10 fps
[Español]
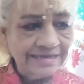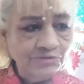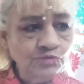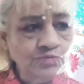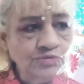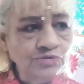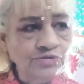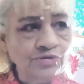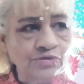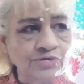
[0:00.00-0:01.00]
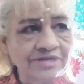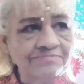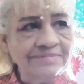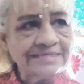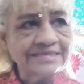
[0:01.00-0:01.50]
un mundo
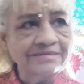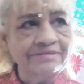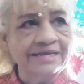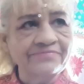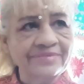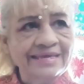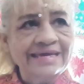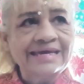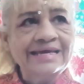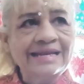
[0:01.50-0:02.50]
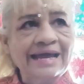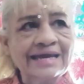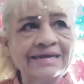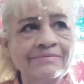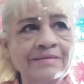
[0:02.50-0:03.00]
invisible en la
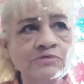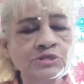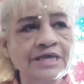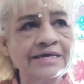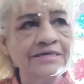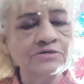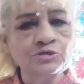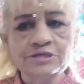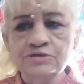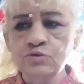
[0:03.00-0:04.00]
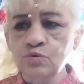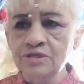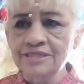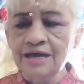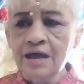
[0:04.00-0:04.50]
que vamos a irnos dando
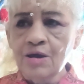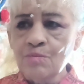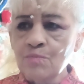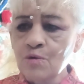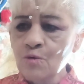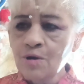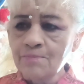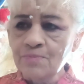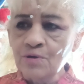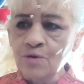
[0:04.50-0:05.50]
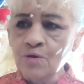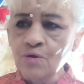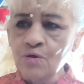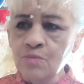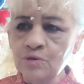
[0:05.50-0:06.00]
cuenta poco a poco
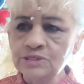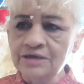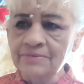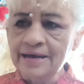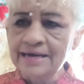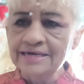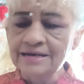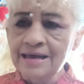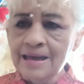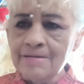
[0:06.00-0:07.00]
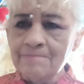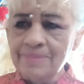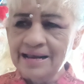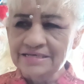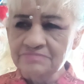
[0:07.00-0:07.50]
cómo se va a ir
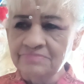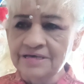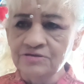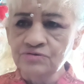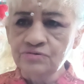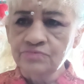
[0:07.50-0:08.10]
plasmando